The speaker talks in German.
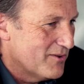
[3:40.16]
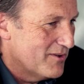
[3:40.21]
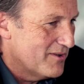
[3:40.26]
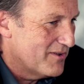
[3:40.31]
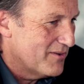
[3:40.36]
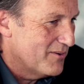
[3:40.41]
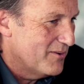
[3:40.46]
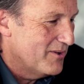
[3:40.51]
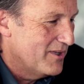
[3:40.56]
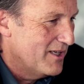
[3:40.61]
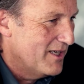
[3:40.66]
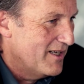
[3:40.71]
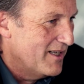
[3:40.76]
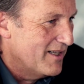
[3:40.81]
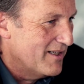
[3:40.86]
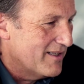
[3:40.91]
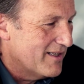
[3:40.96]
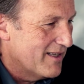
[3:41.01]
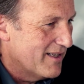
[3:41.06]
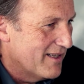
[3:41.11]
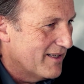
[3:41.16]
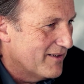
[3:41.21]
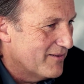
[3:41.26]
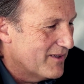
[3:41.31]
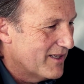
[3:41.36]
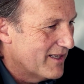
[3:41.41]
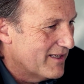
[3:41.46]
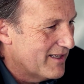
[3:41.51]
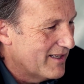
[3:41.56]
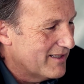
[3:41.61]
so, ja. so äh,
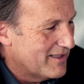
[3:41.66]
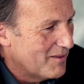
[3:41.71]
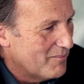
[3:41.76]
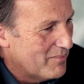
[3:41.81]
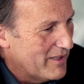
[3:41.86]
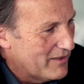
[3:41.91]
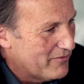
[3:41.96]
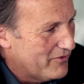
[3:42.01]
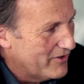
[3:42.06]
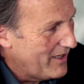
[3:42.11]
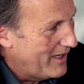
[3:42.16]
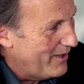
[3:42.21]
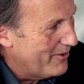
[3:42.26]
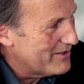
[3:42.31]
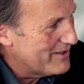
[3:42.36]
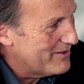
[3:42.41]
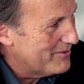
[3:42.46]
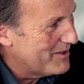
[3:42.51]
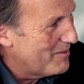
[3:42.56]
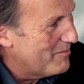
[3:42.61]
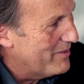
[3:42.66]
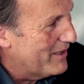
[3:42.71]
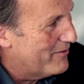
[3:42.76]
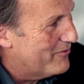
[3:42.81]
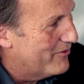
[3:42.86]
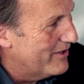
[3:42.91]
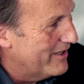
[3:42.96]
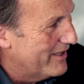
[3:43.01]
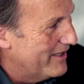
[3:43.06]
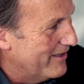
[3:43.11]
den Blick von außen und den Blick
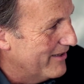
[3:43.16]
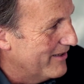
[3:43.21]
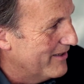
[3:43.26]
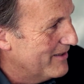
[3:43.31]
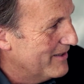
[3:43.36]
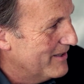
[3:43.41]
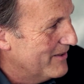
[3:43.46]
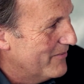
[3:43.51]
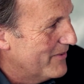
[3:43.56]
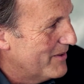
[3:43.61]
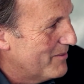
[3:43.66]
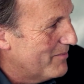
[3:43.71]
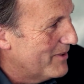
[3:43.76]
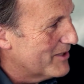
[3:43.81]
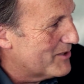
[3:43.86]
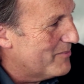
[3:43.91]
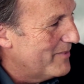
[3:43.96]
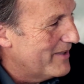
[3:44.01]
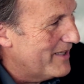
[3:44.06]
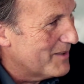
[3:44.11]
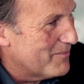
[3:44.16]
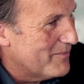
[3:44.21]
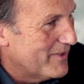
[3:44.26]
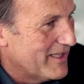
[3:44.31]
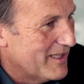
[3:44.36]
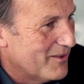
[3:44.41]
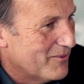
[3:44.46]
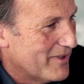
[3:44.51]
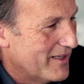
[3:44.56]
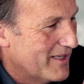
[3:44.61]
von innen. Ne? Ja. Manchmal hat man
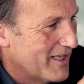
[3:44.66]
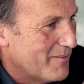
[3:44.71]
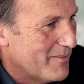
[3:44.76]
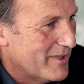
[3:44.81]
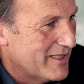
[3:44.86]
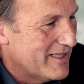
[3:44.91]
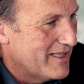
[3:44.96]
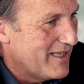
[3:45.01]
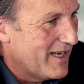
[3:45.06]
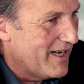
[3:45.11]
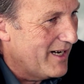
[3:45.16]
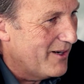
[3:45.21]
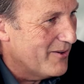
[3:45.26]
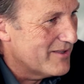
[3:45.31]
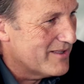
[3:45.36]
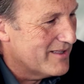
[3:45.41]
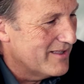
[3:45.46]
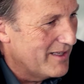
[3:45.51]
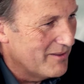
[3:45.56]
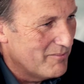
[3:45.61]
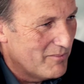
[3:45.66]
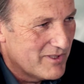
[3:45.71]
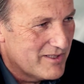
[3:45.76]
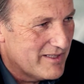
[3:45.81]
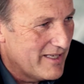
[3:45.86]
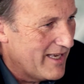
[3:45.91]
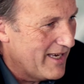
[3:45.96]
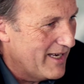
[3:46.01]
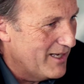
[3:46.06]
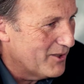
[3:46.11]
dann Unternehmer, die nach außen
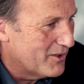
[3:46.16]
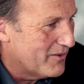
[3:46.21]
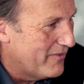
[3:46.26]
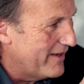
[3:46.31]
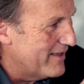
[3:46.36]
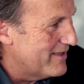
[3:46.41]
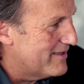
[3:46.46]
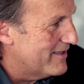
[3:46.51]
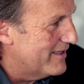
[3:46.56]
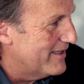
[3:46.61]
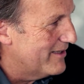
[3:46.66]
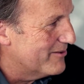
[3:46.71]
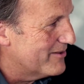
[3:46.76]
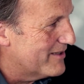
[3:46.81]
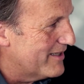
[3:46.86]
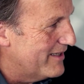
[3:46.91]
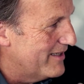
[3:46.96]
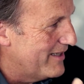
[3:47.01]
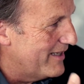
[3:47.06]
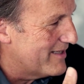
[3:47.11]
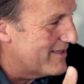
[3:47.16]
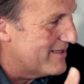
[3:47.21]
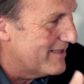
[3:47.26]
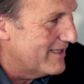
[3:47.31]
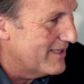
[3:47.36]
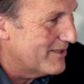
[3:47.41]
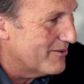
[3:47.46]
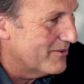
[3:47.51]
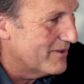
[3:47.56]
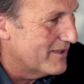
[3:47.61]
sehr eloquent sind und sehr nett
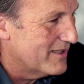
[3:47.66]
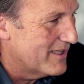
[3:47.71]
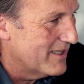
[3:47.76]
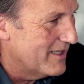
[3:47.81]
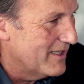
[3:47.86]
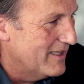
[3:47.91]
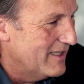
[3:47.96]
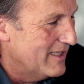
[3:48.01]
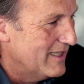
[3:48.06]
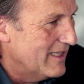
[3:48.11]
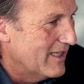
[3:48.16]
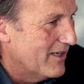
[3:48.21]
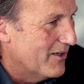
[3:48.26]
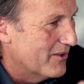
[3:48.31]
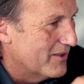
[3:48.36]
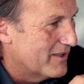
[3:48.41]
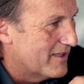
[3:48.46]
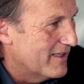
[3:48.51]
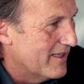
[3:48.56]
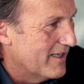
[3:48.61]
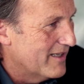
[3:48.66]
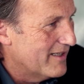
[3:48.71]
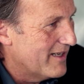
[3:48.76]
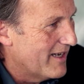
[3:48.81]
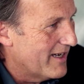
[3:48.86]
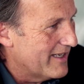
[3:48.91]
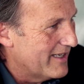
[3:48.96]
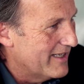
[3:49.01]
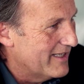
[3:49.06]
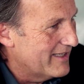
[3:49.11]
sind und, äh, und äh,
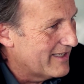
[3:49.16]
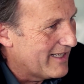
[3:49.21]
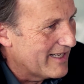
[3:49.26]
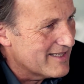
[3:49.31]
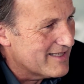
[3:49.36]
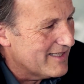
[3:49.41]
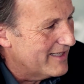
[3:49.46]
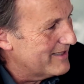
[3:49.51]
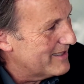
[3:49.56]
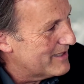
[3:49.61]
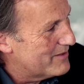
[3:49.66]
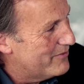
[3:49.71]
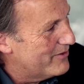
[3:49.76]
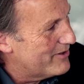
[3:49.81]
nach innen ganz anders